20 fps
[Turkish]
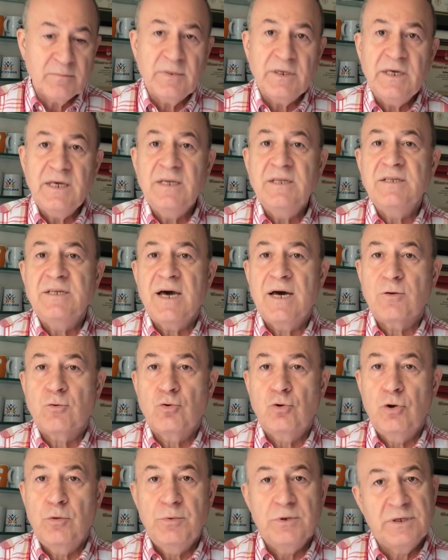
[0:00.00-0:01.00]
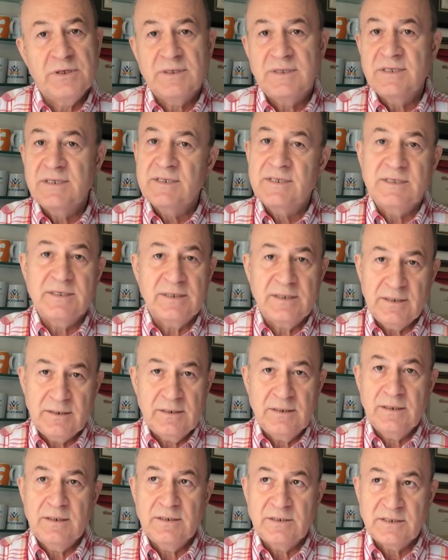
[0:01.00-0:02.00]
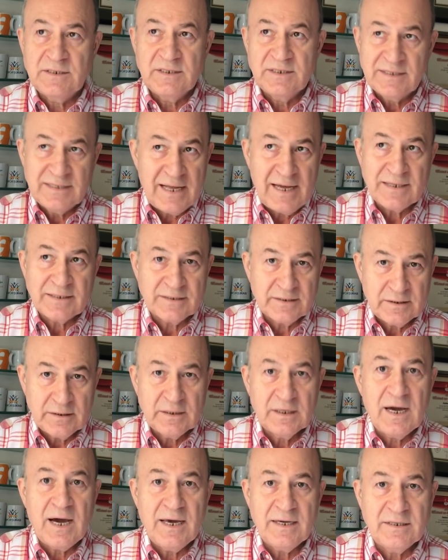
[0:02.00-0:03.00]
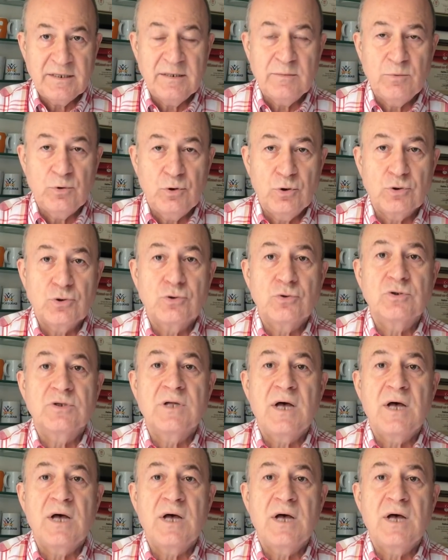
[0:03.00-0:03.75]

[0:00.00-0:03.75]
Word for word: Inter kulübü ki sizi e, sizler gayet iyi biliyorsunuz.